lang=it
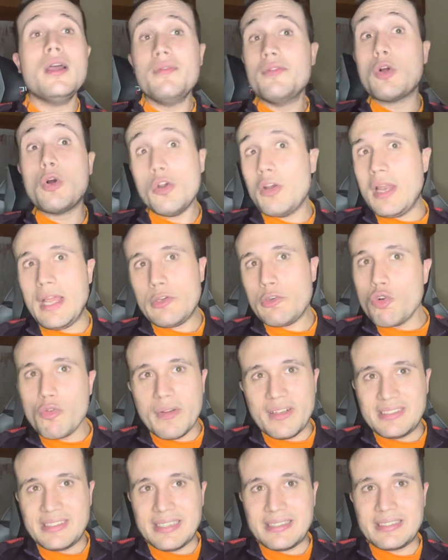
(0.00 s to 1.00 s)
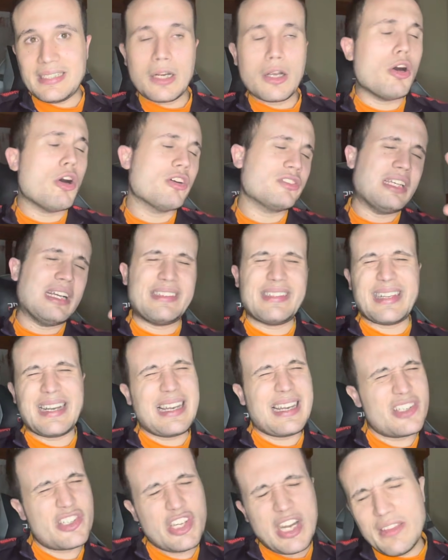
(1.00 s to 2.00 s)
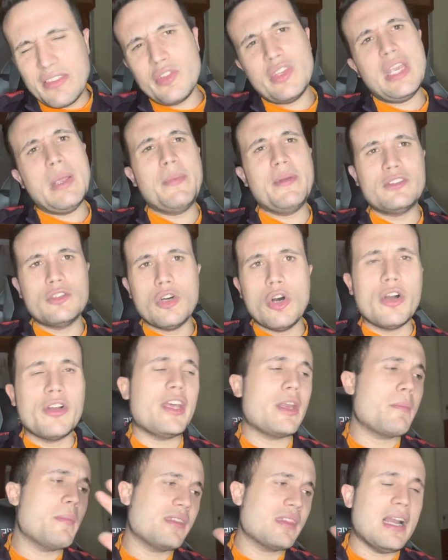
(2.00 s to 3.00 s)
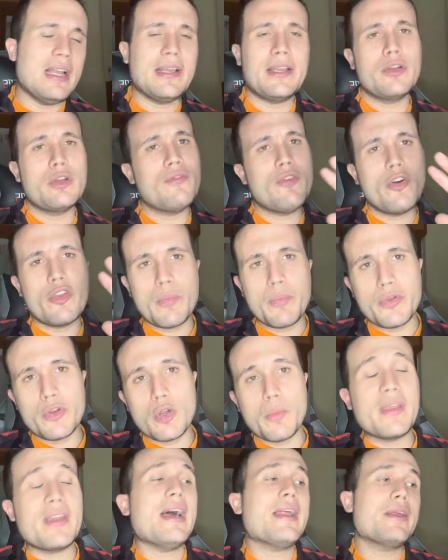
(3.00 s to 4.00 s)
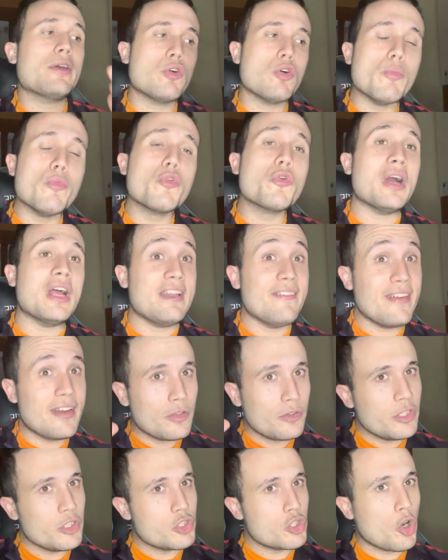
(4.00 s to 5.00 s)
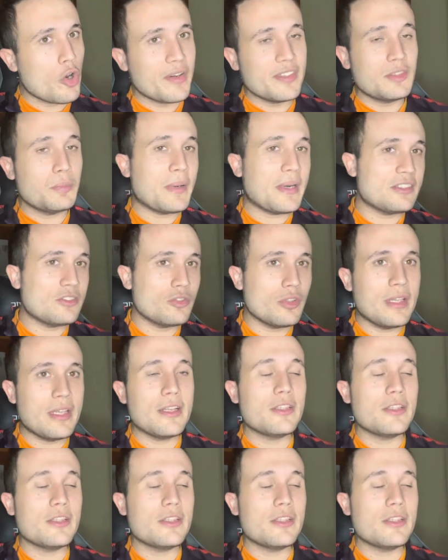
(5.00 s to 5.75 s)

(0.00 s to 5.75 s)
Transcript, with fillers: Con la Juve stessa cosa, tralasciando gli episodi arbitrali che non voglio più nominare, comunque a livello di gioco espresso dalle